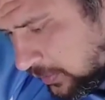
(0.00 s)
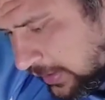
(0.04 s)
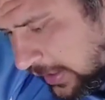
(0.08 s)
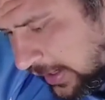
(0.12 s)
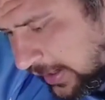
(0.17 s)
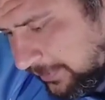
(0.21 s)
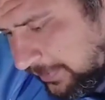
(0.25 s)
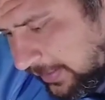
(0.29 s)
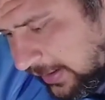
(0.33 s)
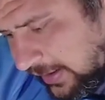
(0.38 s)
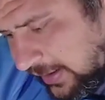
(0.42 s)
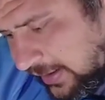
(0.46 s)

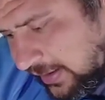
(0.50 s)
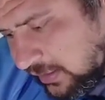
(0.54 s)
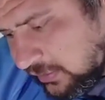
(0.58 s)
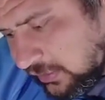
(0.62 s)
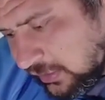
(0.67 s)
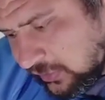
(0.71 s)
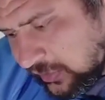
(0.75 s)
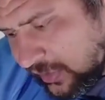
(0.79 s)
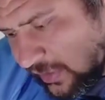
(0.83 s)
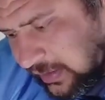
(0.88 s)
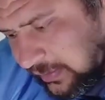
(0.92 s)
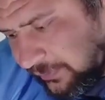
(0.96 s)
يجب علينا
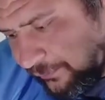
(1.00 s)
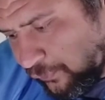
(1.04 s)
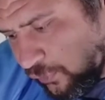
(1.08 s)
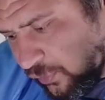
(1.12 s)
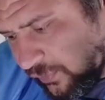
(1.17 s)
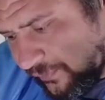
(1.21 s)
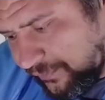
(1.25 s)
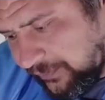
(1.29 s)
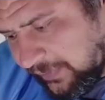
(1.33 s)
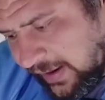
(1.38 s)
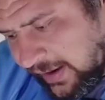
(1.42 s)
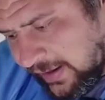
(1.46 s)
تحقيق
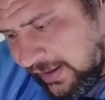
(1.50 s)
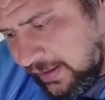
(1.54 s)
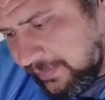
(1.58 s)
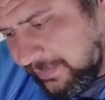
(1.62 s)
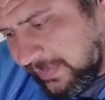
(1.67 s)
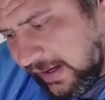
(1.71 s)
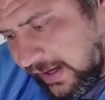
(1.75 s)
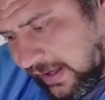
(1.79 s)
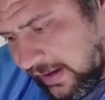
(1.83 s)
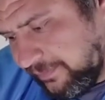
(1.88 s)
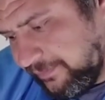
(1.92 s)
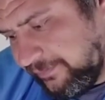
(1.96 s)
الفوز في اي
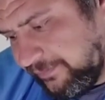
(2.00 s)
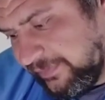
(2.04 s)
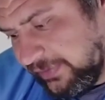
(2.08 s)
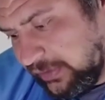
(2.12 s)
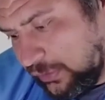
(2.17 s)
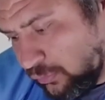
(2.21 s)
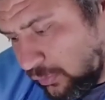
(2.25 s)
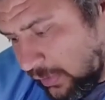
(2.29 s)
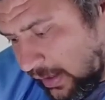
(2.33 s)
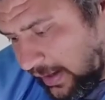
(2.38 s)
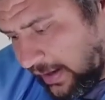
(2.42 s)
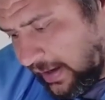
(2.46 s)
ملعب في
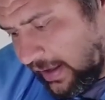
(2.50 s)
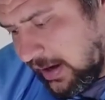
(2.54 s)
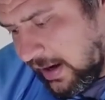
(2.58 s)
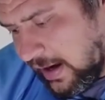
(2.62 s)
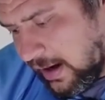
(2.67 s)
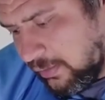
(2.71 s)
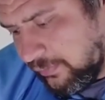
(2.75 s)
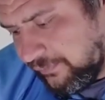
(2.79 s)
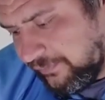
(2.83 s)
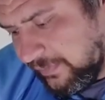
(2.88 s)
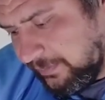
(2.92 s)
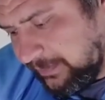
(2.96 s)
دوالا
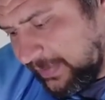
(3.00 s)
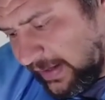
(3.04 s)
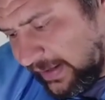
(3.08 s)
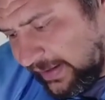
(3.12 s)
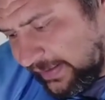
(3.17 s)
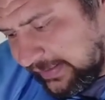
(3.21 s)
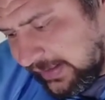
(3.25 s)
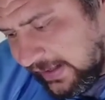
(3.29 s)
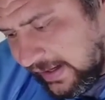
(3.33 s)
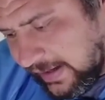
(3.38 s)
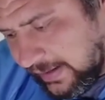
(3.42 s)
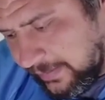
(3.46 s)
او في
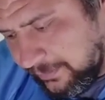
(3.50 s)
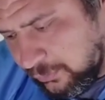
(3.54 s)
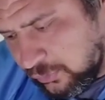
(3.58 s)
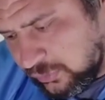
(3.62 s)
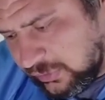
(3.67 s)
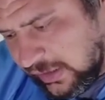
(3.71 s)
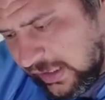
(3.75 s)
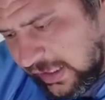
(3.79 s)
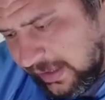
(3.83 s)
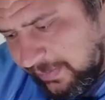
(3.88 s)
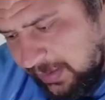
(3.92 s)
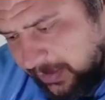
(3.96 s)
البليده
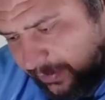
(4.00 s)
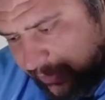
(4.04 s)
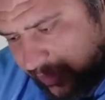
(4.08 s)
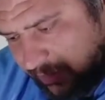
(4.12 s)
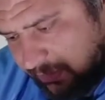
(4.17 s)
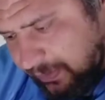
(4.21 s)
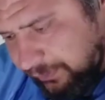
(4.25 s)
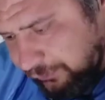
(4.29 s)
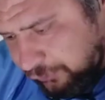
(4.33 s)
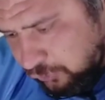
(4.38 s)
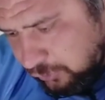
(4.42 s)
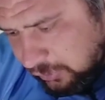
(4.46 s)
المنتخب يبقى
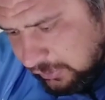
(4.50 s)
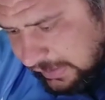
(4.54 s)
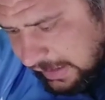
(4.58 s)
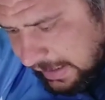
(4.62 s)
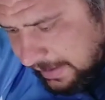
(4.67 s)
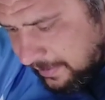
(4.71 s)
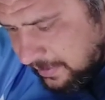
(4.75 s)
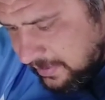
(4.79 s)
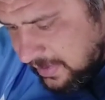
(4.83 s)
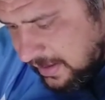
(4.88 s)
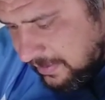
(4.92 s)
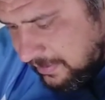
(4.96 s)
مفتوح
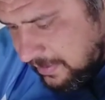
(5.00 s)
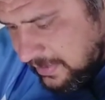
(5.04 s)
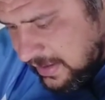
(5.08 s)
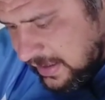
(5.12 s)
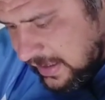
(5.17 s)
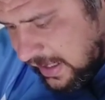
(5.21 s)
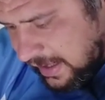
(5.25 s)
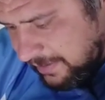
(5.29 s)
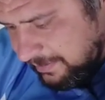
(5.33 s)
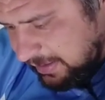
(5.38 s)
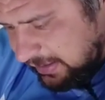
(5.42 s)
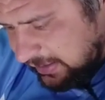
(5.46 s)
دائما امام
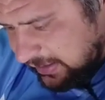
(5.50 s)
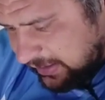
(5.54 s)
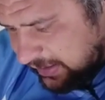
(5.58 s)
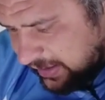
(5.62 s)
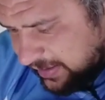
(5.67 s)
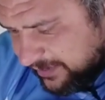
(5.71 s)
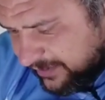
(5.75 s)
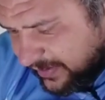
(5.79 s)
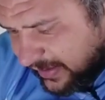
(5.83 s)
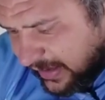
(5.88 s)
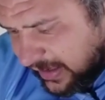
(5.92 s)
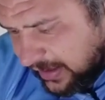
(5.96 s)
اللاعبين
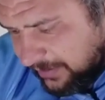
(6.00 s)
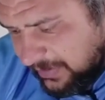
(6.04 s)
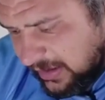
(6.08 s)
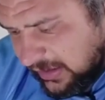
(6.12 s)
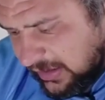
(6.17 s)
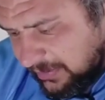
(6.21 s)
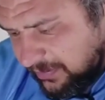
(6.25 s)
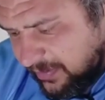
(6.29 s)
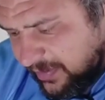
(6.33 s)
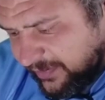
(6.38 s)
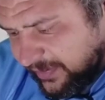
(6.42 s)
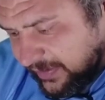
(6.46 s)
الذين لم
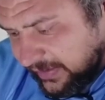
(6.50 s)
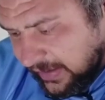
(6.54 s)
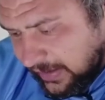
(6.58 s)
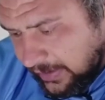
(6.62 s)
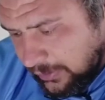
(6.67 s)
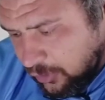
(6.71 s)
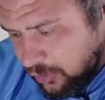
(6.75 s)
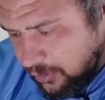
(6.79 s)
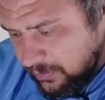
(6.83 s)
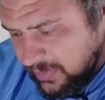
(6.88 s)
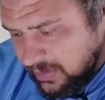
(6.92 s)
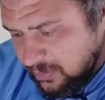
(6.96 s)
يتم
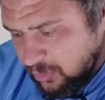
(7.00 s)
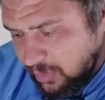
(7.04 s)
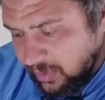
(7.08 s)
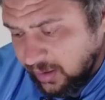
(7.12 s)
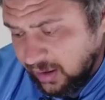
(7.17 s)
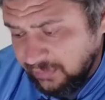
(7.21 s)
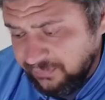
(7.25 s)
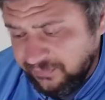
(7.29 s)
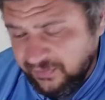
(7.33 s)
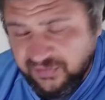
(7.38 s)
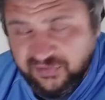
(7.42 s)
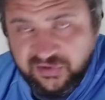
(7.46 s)
استدعائهم
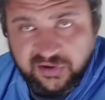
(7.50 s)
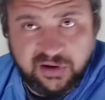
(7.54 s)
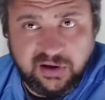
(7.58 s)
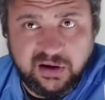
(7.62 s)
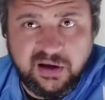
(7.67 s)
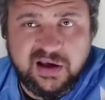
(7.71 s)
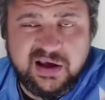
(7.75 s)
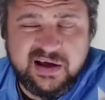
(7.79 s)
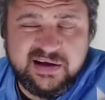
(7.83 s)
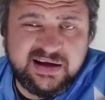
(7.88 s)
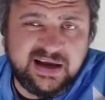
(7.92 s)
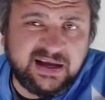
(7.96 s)
للمباراه الفاصله
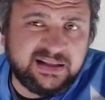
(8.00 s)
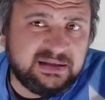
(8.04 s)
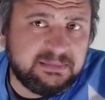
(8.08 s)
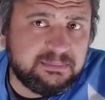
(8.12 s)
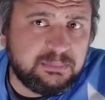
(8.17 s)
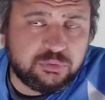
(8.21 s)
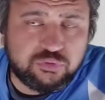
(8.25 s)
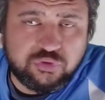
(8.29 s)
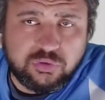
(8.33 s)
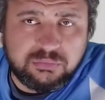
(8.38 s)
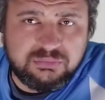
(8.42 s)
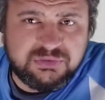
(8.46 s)
يعني
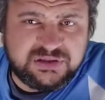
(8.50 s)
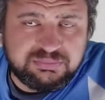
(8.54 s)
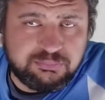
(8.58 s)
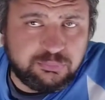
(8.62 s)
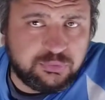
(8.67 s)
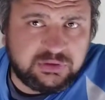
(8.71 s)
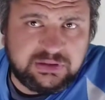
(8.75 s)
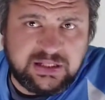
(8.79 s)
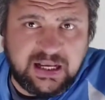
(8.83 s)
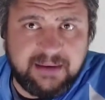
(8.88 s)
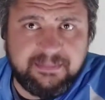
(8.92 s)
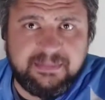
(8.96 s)
الموضوع مش
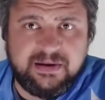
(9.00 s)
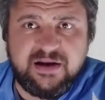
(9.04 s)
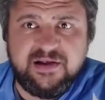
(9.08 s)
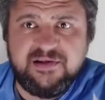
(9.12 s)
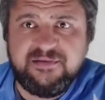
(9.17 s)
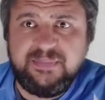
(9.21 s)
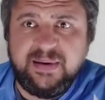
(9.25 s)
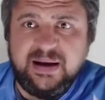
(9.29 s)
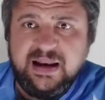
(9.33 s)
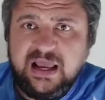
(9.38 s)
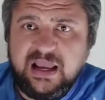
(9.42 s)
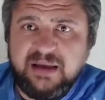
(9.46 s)
منتهي
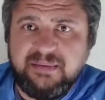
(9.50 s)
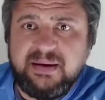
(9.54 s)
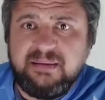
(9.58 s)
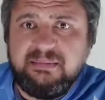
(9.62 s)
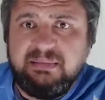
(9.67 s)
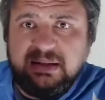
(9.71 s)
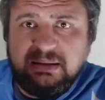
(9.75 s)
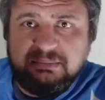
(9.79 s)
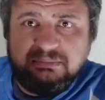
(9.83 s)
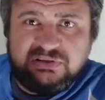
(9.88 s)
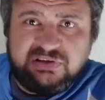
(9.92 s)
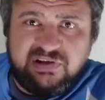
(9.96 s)
بالنسبه للعيبه اللي
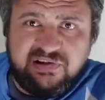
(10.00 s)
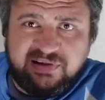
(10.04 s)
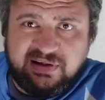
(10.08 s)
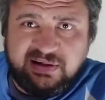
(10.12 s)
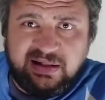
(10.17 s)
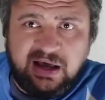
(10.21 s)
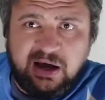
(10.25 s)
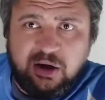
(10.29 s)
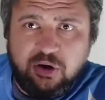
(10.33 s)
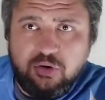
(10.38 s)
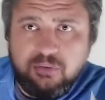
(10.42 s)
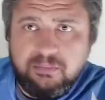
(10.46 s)
ما تمش
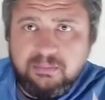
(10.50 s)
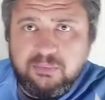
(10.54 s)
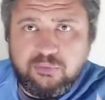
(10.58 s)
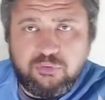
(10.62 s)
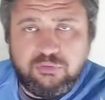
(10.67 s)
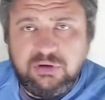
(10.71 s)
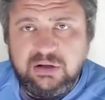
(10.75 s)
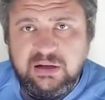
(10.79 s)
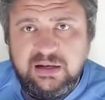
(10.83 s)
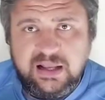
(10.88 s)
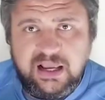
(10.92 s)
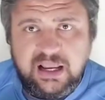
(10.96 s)
استدعائهم
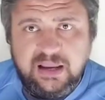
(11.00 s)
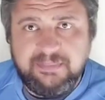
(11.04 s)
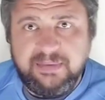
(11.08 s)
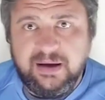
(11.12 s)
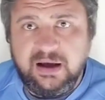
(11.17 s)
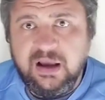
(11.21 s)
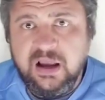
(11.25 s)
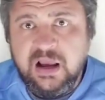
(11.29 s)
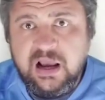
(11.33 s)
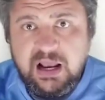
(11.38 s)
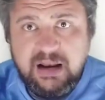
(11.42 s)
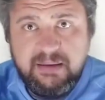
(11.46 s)
كل
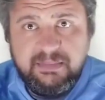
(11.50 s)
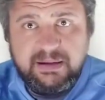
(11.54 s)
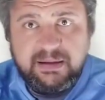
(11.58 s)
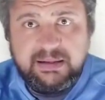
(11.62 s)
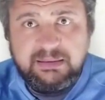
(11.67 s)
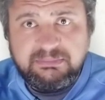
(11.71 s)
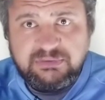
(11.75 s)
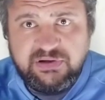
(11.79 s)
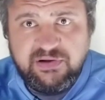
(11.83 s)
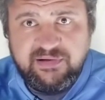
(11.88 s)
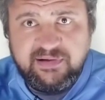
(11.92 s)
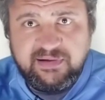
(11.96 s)
اللعيبه اللي ما
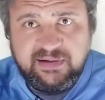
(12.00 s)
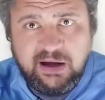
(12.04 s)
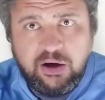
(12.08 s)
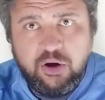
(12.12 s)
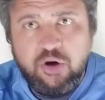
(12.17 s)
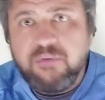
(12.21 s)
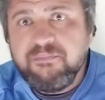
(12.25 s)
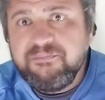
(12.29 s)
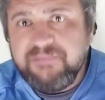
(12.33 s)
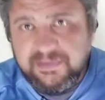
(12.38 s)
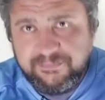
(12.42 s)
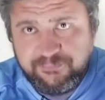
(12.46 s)
تمش
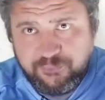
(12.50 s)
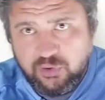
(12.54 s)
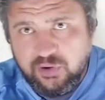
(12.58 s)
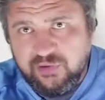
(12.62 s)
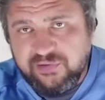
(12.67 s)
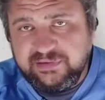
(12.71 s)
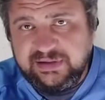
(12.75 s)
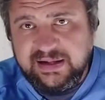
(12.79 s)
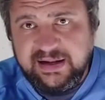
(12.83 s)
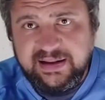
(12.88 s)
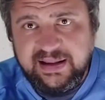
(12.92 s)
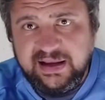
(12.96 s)
استدعائهم في
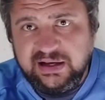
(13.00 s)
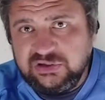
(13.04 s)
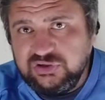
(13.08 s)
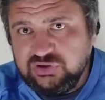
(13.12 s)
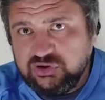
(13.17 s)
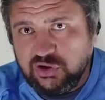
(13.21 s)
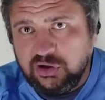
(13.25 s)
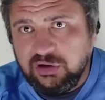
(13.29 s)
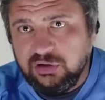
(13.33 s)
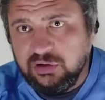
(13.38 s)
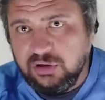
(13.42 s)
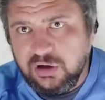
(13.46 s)
فرص ثانيه ان
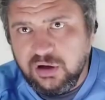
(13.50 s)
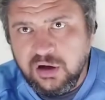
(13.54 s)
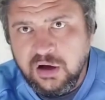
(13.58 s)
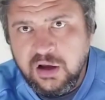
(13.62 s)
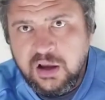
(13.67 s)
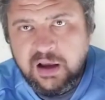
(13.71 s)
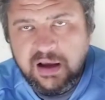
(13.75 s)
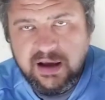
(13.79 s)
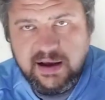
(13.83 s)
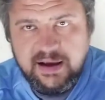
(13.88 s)
شاء الله